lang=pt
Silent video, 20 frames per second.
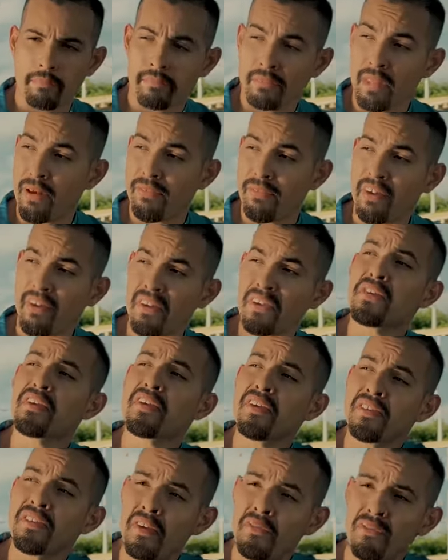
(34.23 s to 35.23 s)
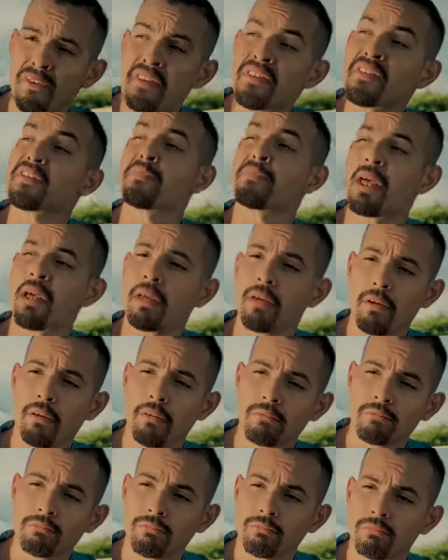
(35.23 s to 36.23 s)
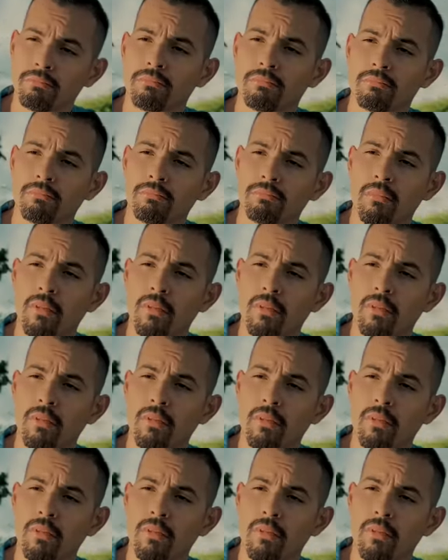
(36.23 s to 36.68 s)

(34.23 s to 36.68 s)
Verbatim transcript: tá vendo esse rio São Francisco bem aí? Tô.